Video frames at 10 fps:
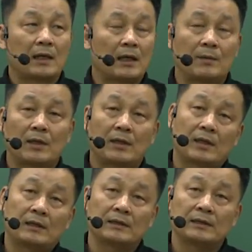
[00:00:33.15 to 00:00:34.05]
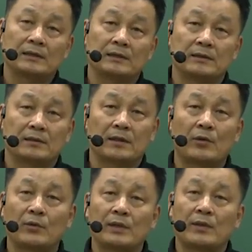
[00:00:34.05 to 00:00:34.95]
아마 그
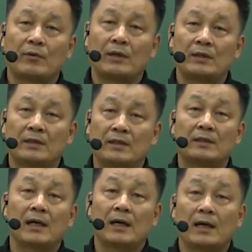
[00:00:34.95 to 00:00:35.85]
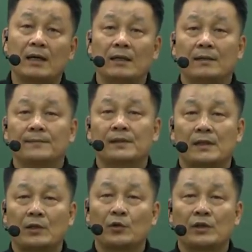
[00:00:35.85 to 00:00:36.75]
산업위생 관리 기사,
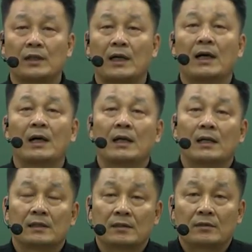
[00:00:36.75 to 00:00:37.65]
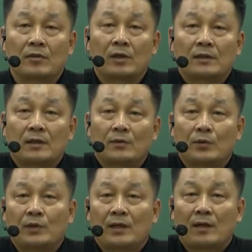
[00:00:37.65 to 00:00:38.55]
산업 기사, 즉 성한당
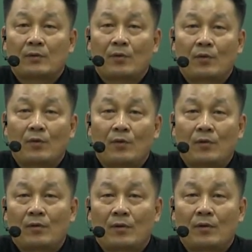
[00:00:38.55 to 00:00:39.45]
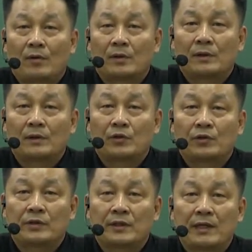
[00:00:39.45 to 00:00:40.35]
교재 갖고 어,
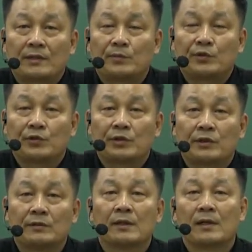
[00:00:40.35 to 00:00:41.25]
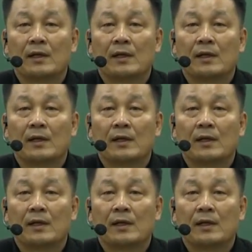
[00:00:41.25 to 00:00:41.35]
취득을 하신 분들은